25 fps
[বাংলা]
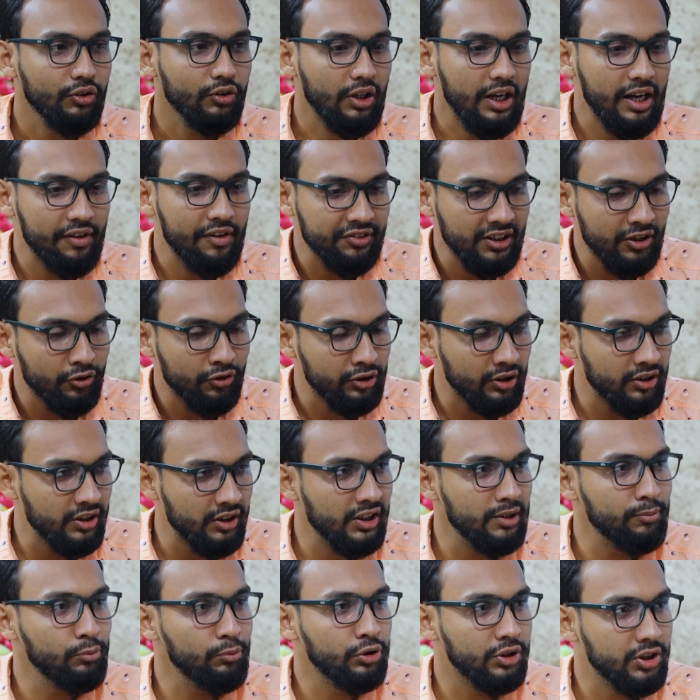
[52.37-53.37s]
তো আপনার
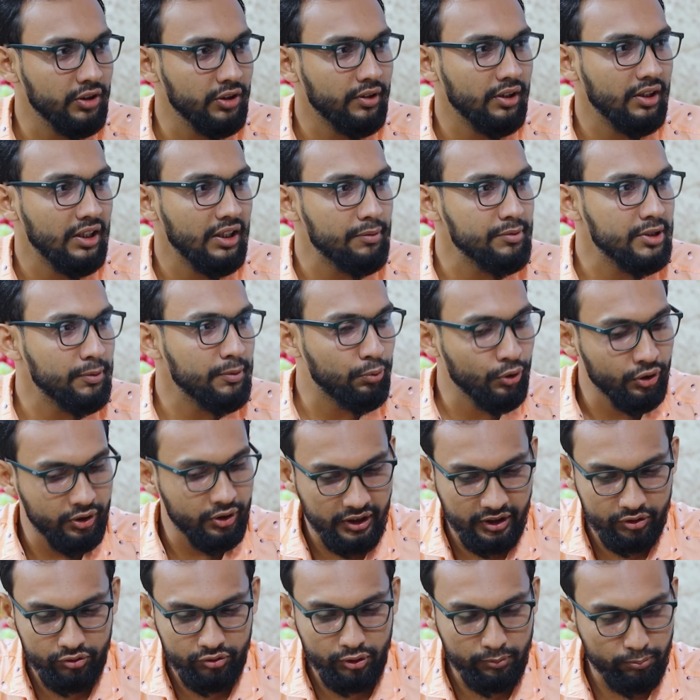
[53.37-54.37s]
কথাটাকে বুঝতে পারলাম যে
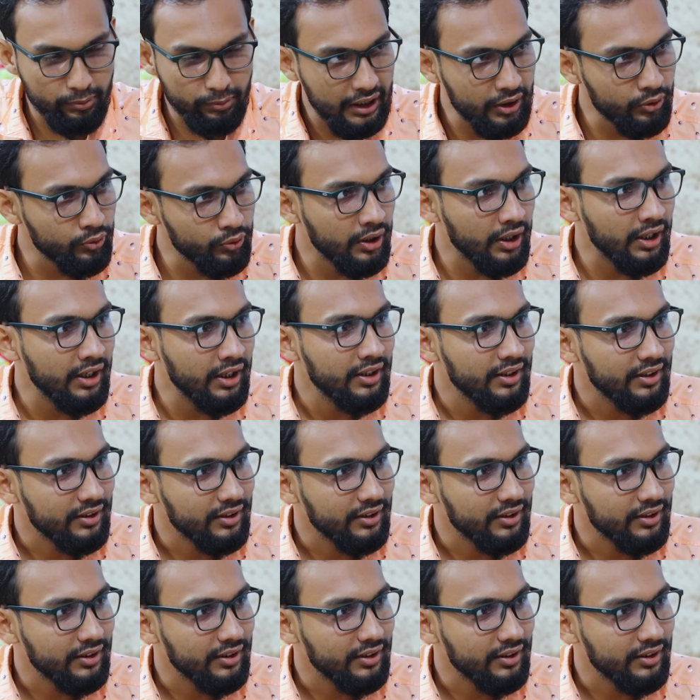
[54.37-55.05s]
প্রত্যেকজন বাড়ুয়া